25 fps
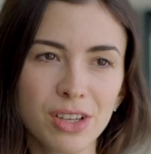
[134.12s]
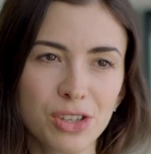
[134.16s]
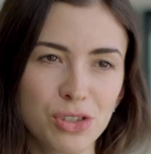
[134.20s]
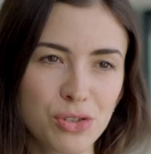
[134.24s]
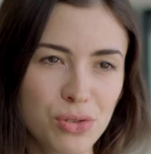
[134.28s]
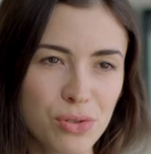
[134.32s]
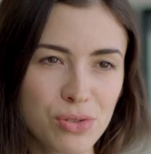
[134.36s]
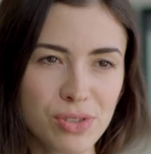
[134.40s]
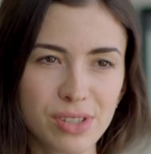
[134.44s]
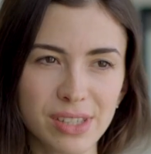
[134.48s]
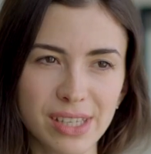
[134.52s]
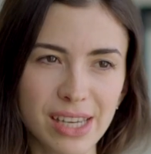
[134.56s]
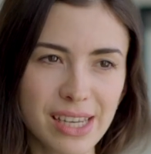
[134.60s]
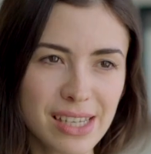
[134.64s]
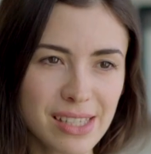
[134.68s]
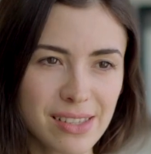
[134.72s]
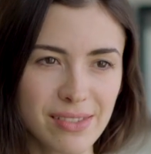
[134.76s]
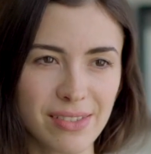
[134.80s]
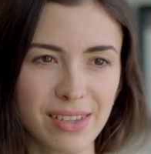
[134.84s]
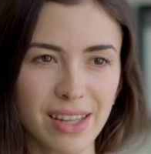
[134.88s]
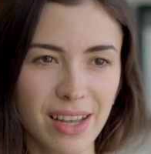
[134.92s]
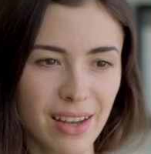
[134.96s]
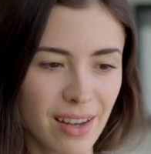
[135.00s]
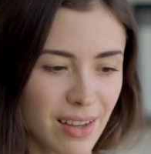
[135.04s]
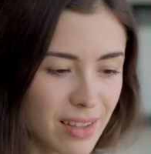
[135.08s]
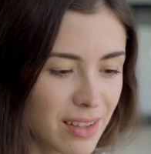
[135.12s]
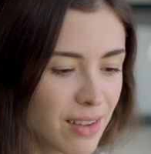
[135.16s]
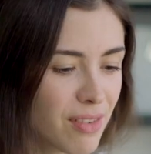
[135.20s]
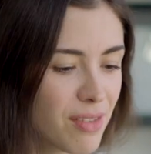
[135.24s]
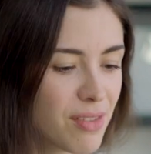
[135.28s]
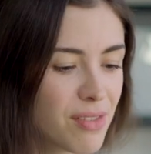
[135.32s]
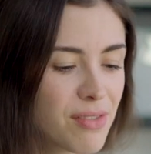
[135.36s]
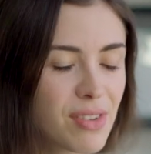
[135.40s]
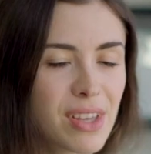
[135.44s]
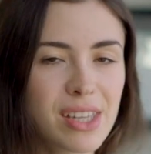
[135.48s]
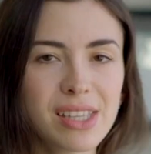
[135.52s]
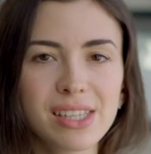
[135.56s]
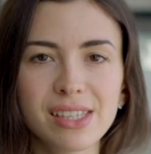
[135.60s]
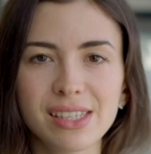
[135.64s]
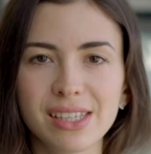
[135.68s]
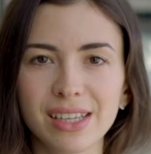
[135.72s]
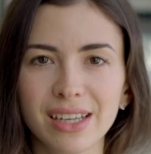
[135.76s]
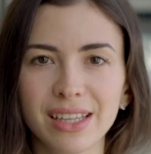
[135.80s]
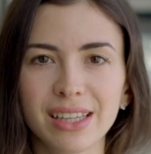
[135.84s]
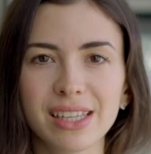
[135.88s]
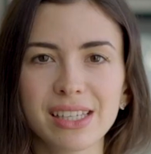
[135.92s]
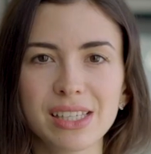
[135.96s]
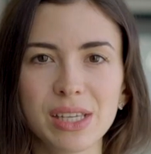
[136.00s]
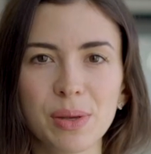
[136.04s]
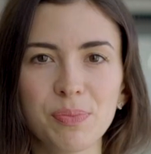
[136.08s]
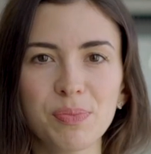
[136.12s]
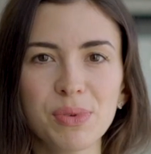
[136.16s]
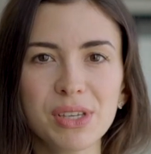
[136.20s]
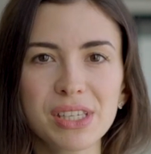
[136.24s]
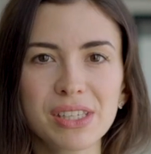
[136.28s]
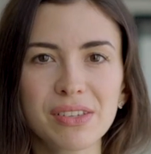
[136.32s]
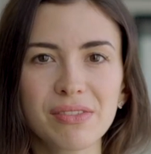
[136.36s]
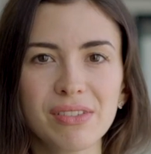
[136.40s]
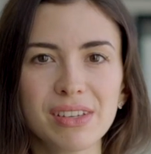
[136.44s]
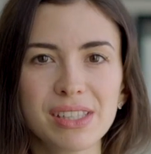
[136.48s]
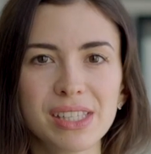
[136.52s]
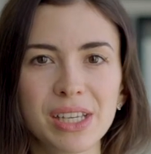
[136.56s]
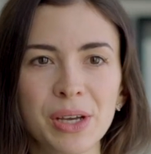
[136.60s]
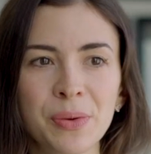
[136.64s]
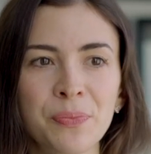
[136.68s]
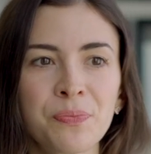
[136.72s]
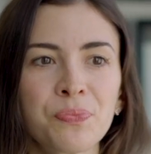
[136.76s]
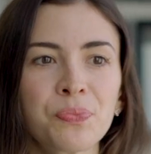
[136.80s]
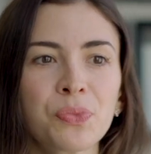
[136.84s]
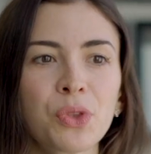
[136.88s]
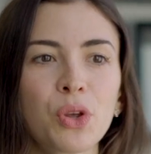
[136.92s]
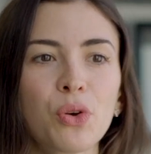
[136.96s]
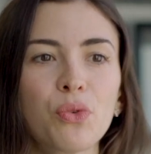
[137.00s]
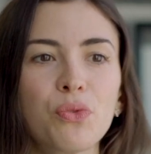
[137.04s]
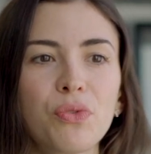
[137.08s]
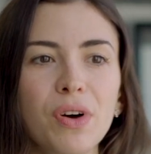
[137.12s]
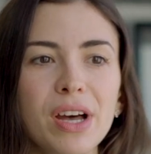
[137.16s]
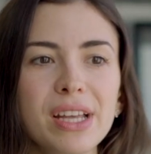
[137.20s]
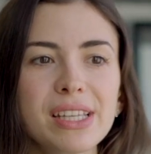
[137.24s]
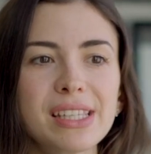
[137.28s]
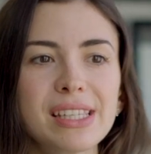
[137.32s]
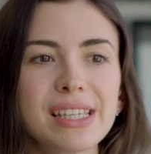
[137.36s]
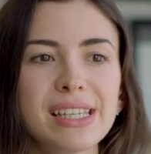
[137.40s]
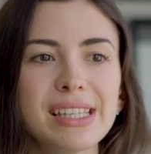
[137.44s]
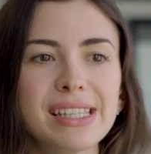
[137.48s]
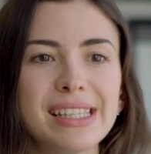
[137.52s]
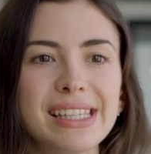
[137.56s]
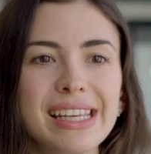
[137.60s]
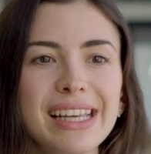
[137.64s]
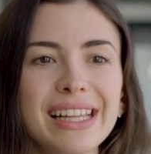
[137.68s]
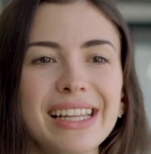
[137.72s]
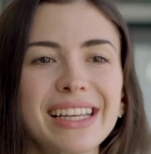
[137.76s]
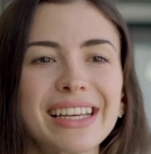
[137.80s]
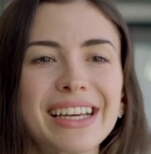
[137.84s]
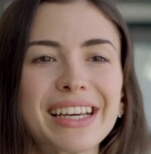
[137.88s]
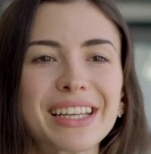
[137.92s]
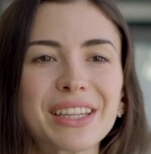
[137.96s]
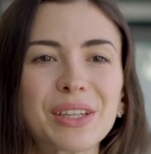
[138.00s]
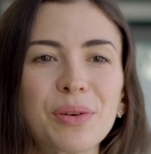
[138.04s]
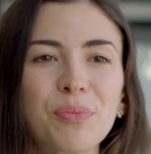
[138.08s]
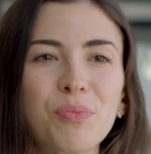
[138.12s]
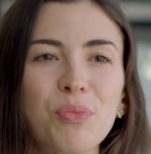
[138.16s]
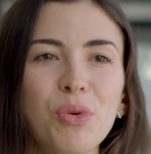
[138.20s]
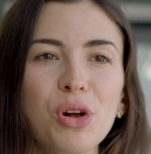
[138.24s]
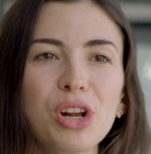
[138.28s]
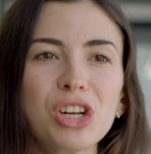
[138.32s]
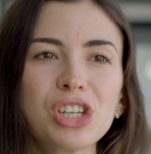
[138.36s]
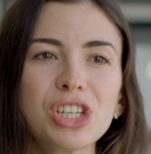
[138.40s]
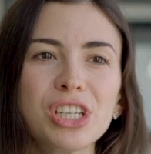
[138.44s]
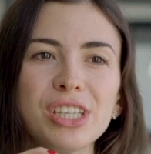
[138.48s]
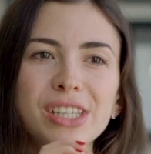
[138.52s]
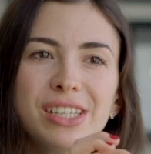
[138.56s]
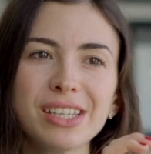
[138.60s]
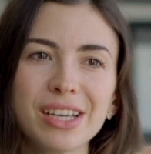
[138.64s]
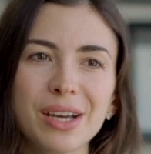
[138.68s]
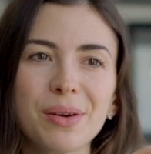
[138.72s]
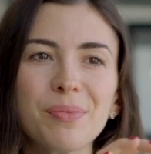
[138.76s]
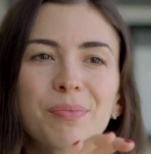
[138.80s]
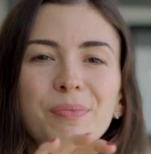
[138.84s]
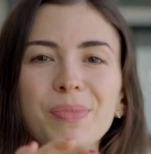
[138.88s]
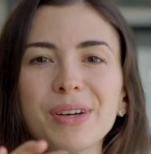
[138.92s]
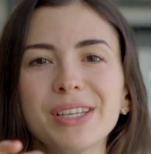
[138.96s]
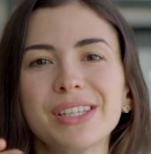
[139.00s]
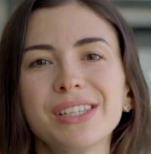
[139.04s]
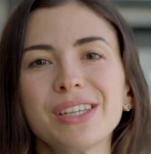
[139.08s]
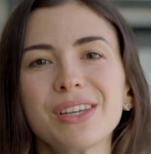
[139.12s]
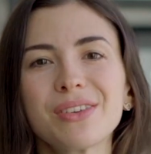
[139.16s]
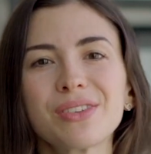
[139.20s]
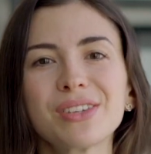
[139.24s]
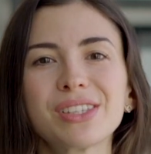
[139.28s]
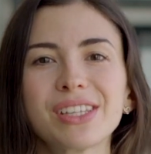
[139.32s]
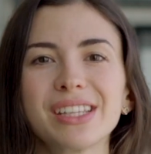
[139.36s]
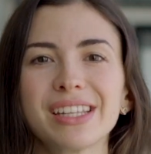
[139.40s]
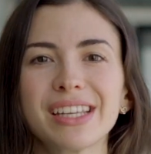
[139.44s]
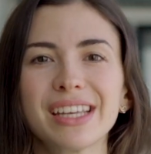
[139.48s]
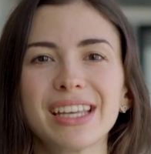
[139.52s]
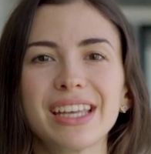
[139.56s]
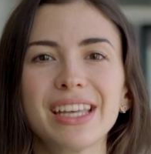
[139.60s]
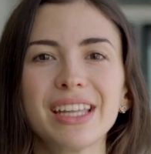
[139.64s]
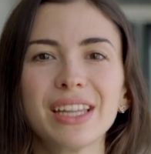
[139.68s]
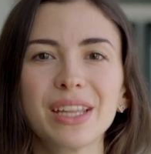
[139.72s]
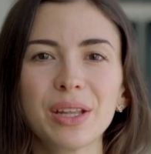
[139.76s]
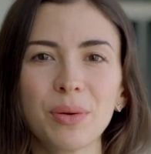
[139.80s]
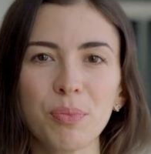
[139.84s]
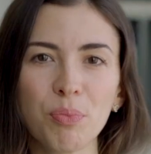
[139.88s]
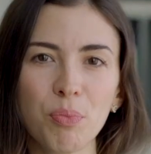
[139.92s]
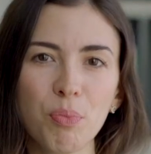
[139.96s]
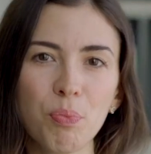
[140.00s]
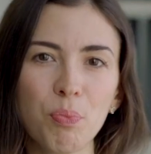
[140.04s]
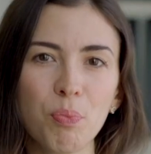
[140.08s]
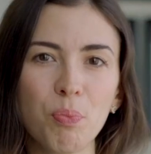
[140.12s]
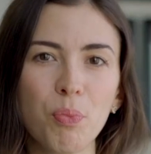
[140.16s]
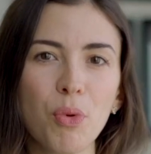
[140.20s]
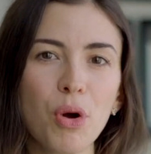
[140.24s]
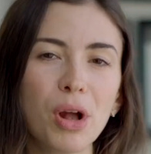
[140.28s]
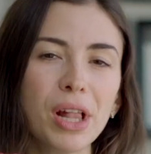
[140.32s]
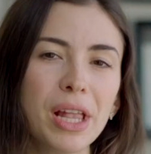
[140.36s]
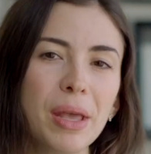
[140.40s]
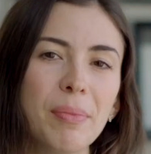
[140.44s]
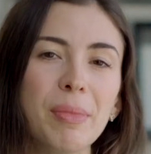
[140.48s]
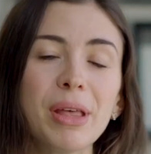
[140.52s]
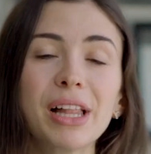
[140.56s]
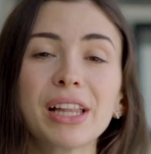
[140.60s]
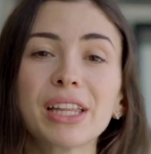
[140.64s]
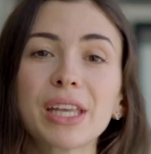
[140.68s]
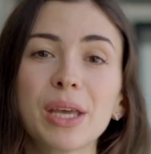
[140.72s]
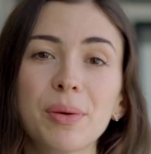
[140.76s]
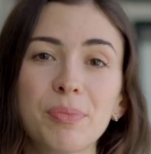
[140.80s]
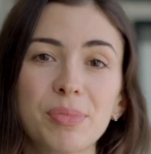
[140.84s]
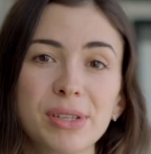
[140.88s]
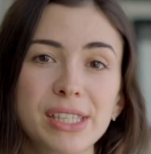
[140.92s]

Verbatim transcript: чувств, действий, да, когда вы видите, когда записываете, у вас дело как-то больше декомпозируется на какие-то более мелкие